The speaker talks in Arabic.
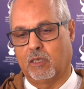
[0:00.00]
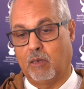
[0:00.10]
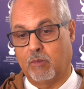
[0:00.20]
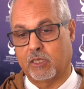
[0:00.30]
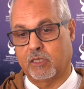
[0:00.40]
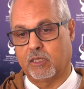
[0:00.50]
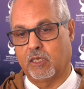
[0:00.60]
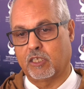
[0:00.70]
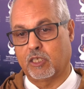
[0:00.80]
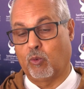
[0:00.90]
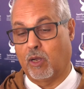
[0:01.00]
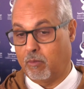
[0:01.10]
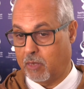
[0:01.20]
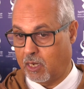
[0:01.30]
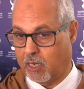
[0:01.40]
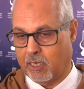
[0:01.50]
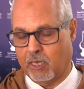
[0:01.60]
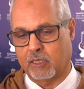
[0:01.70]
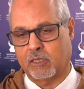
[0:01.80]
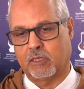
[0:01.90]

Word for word: العمل السياسي وعمل الهيئات